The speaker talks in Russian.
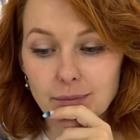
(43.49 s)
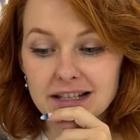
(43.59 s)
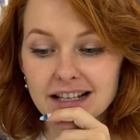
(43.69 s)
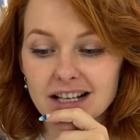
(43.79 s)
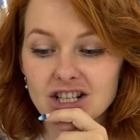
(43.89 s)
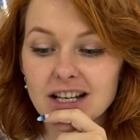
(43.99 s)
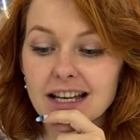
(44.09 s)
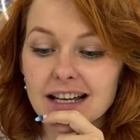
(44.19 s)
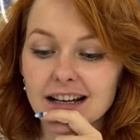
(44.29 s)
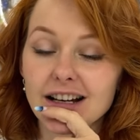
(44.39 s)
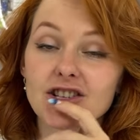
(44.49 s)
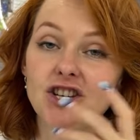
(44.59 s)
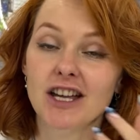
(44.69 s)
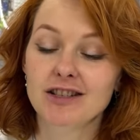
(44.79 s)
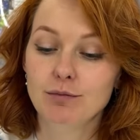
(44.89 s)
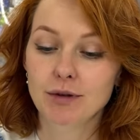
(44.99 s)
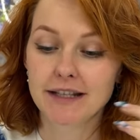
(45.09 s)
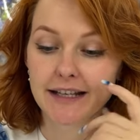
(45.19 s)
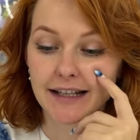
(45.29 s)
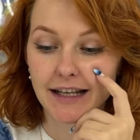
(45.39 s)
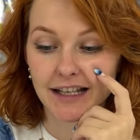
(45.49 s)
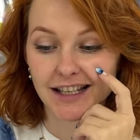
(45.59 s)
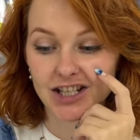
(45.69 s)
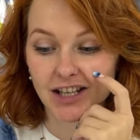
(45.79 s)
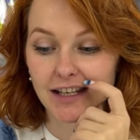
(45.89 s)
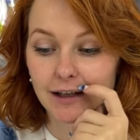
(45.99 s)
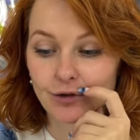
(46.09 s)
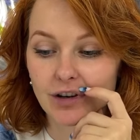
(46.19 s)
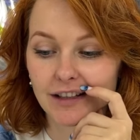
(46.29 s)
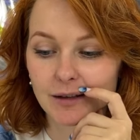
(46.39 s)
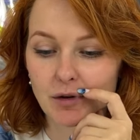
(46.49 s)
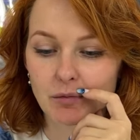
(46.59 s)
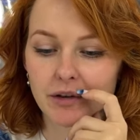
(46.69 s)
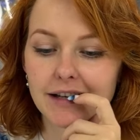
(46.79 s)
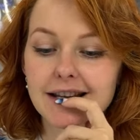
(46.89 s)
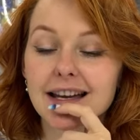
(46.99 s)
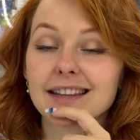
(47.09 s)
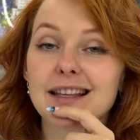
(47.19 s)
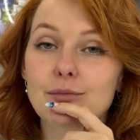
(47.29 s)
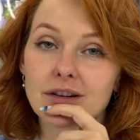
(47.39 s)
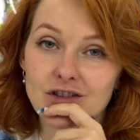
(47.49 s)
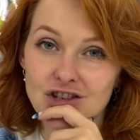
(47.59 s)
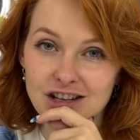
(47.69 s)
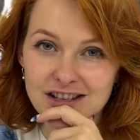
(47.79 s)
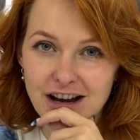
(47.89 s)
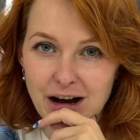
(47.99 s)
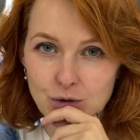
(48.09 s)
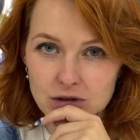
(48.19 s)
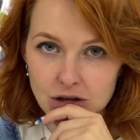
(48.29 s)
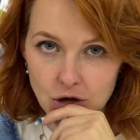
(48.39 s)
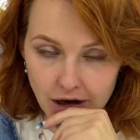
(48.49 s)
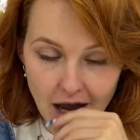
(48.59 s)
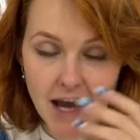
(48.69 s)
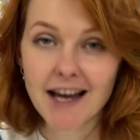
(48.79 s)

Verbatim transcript: Подскажи, э, чат GPT, конкретные шаги, которые надо предпринять для привлечения аудитории.